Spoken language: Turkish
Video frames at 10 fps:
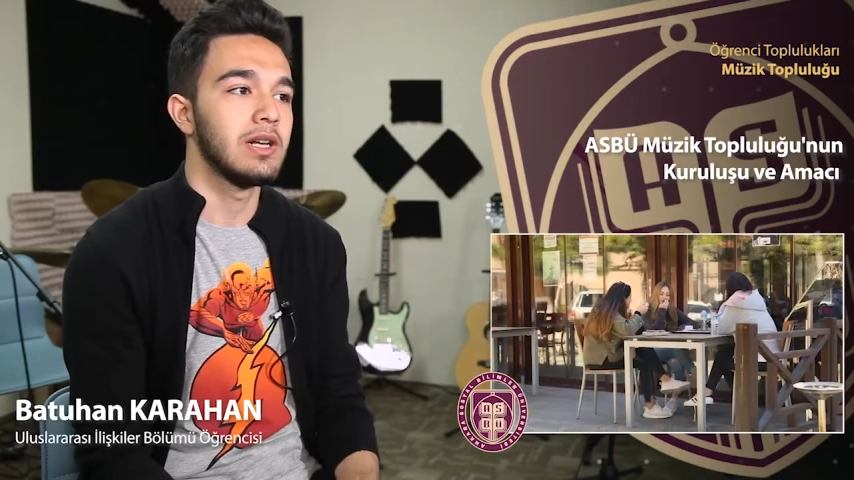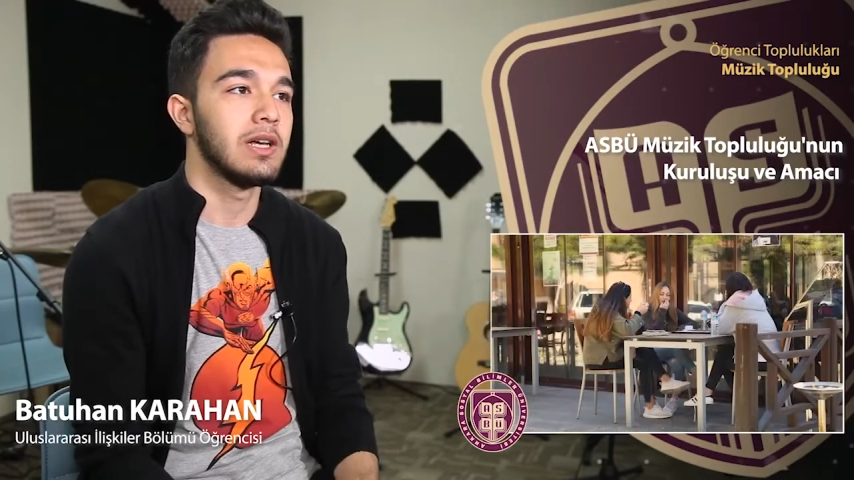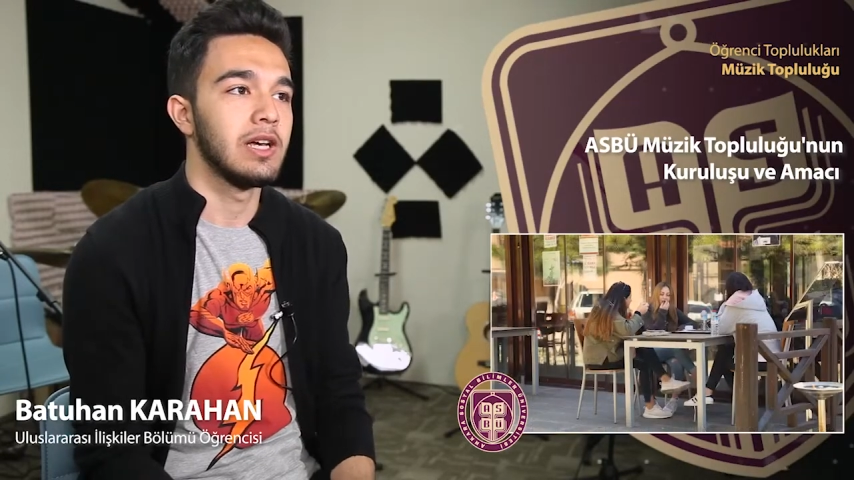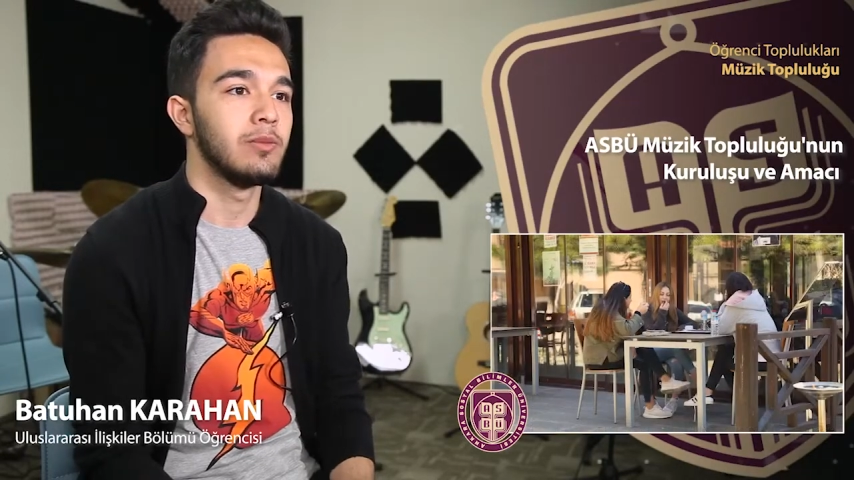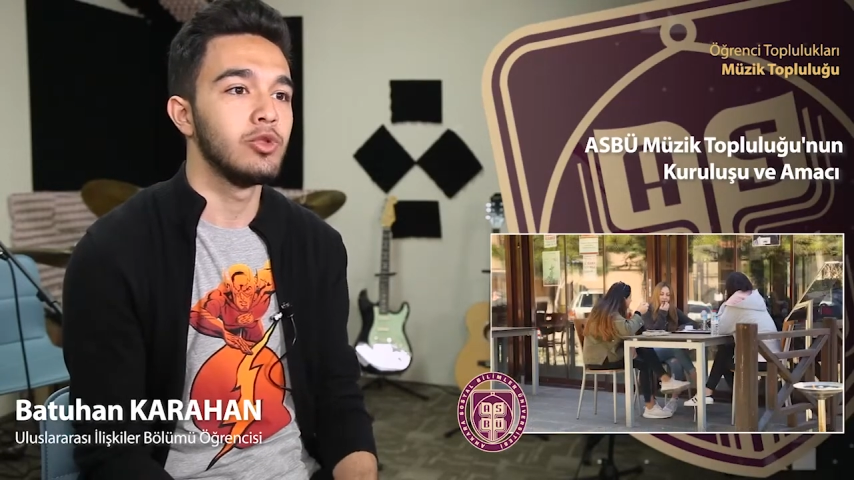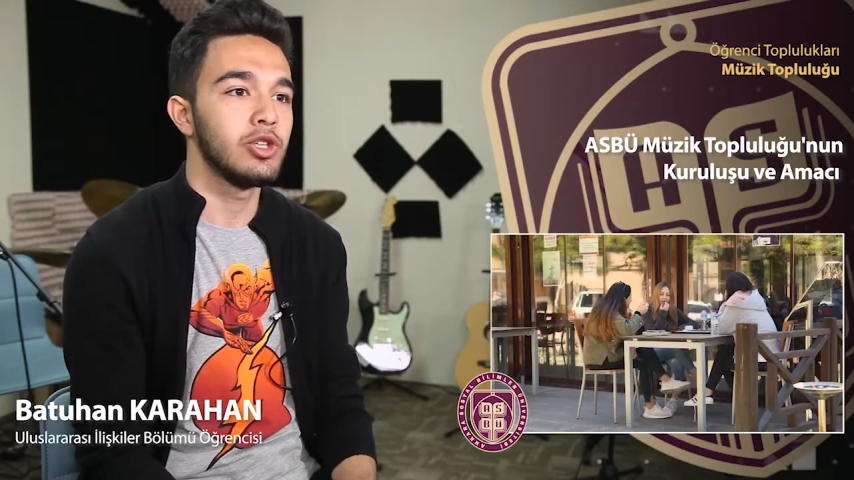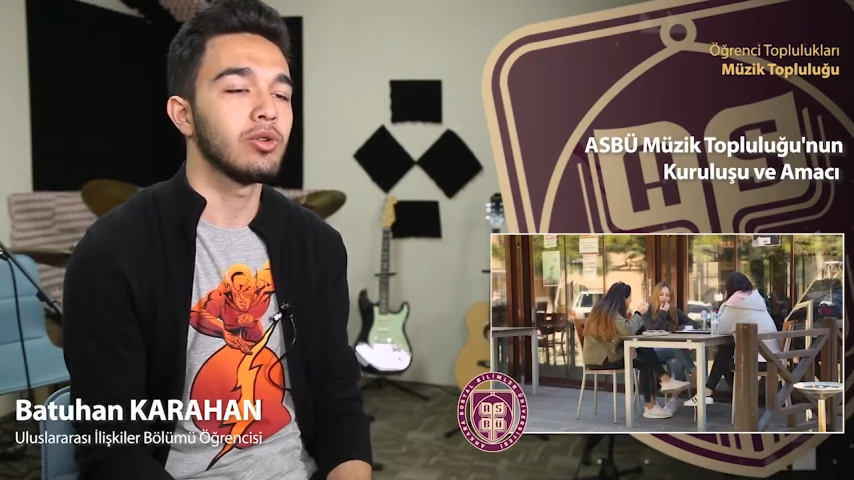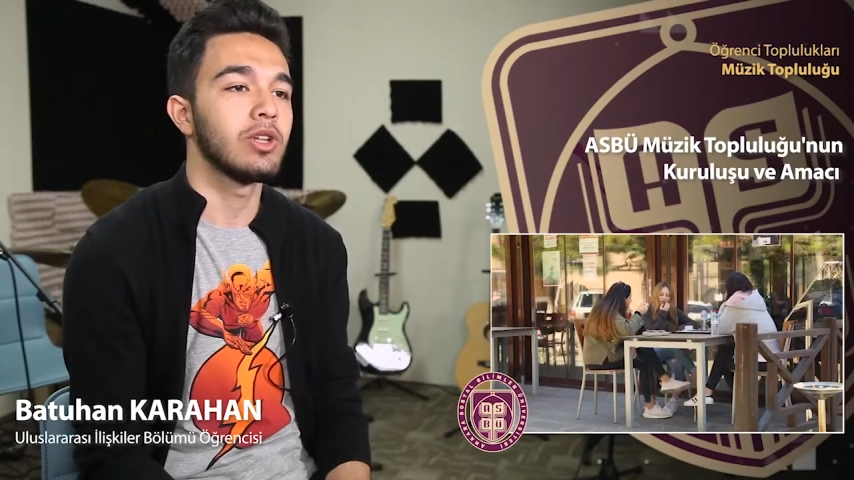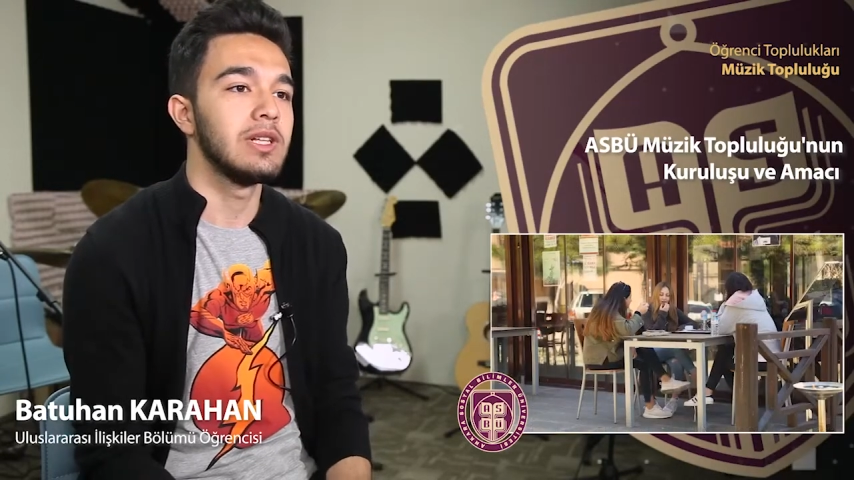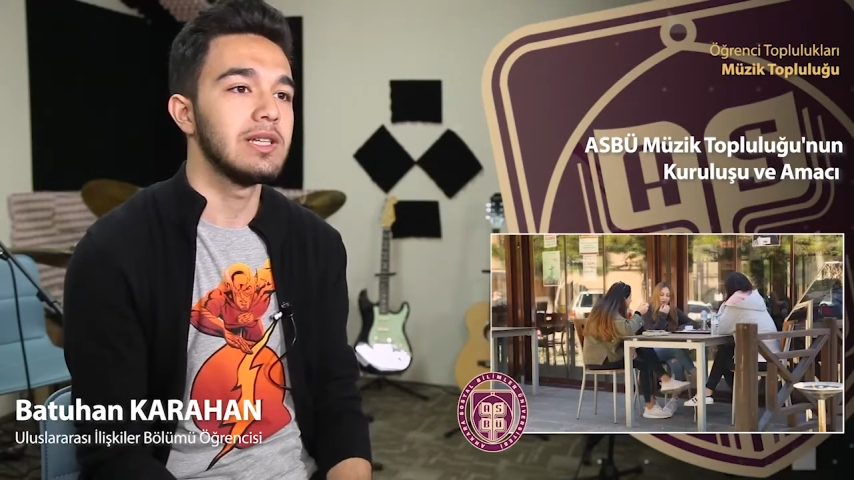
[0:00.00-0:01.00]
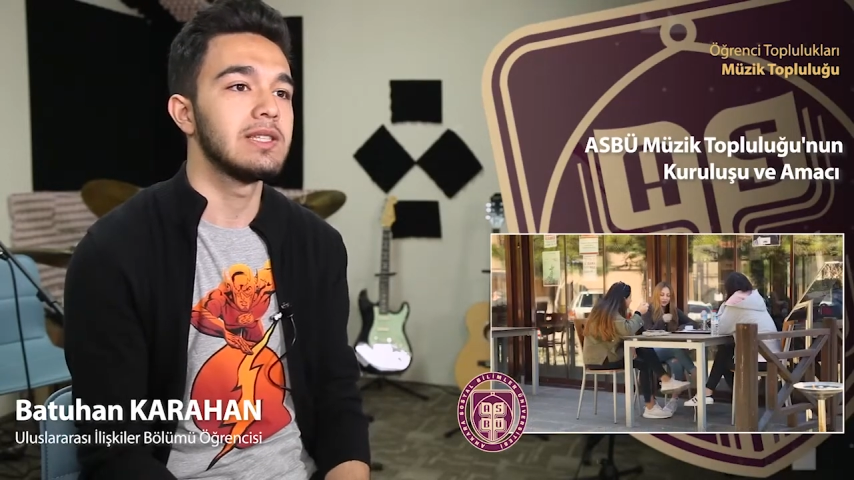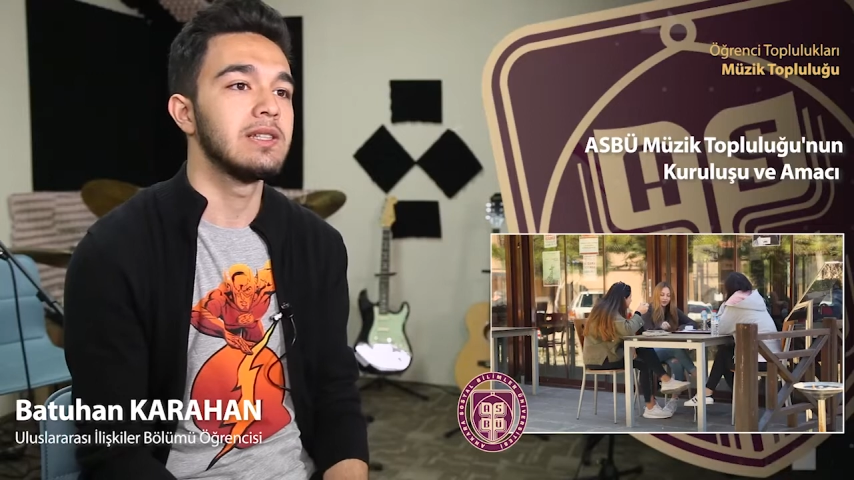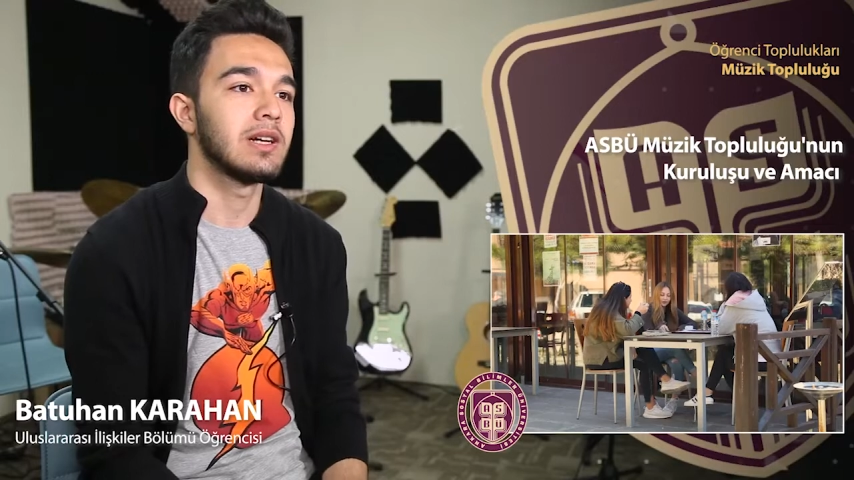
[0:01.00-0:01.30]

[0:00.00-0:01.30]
e, müziğe olan ilgisini